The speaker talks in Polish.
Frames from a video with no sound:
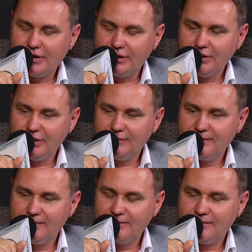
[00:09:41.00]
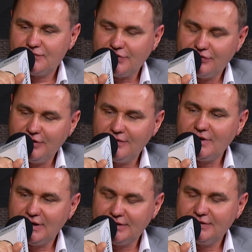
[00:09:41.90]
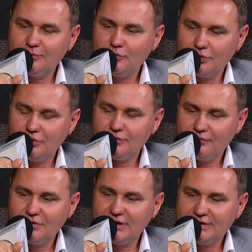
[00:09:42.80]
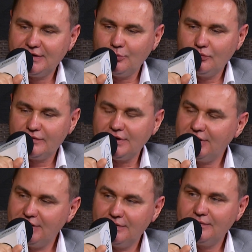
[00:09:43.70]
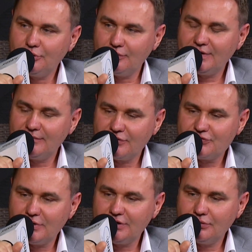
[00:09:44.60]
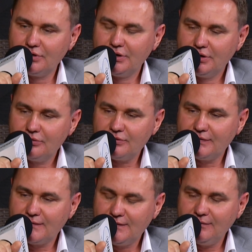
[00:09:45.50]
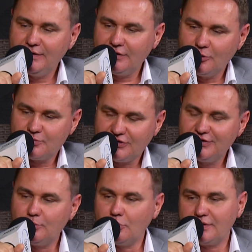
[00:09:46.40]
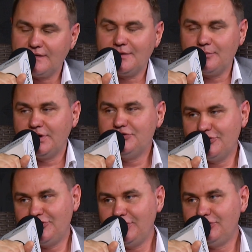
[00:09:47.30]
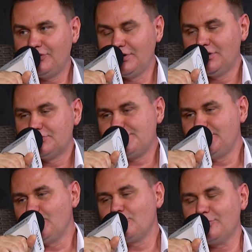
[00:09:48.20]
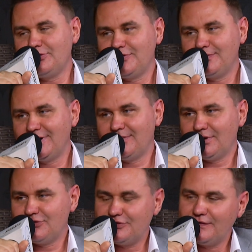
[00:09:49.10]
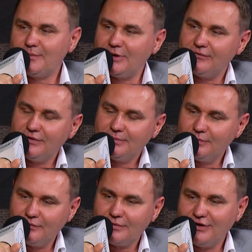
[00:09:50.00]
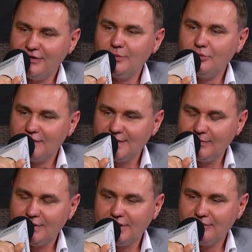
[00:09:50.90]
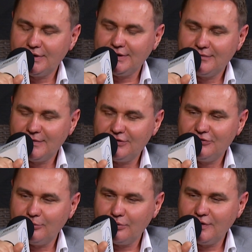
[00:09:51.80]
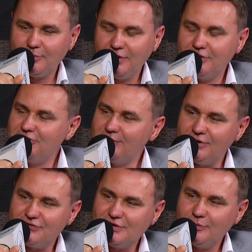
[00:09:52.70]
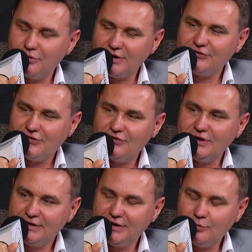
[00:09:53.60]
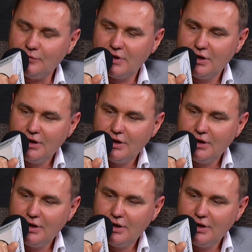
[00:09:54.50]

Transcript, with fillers: E, wcześniej, dwa lata temu, około dwóch lat temu, wtedy, kiedy nowelewa szła do kodeksu cywilnego przed tym okresem 10, czyli no mogłoby się wydawać, że te sprawy, no kredyty były zawierane w latach 2005-2009, czyli ponad 10 lat temu,